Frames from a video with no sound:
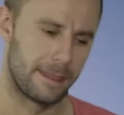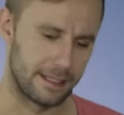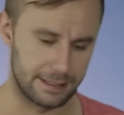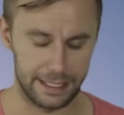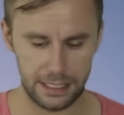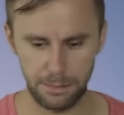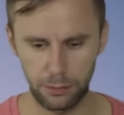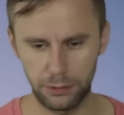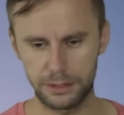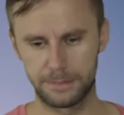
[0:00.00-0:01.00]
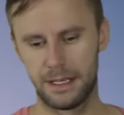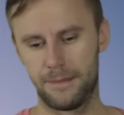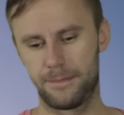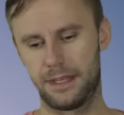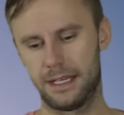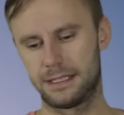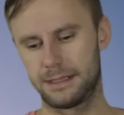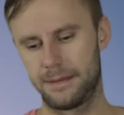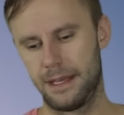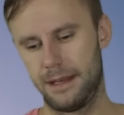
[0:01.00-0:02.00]
Das Ding ist bloß,
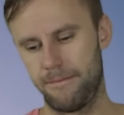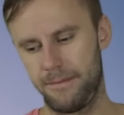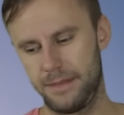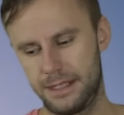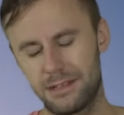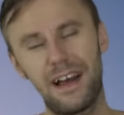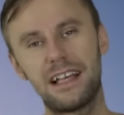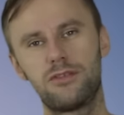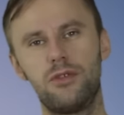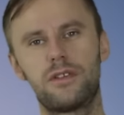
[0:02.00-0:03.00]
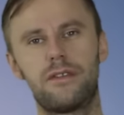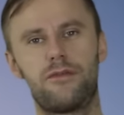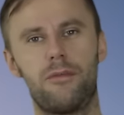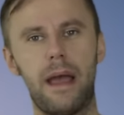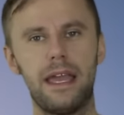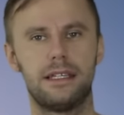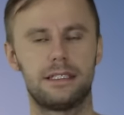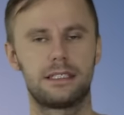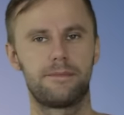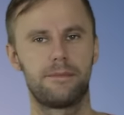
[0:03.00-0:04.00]
dass diese Phase irgendwann vorbei
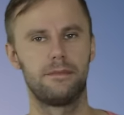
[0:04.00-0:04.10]
ist.